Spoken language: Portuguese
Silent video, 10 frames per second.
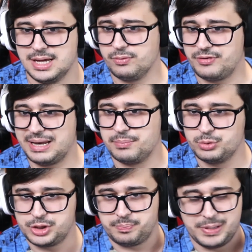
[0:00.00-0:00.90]
Quando fala
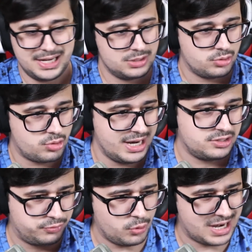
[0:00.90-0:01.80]
multiplayer do
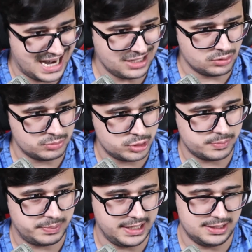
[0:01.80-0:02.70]
Crash, focado no
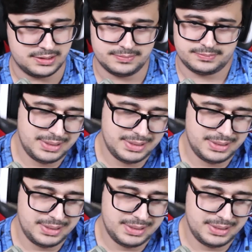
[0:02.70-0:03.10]
multiplayer,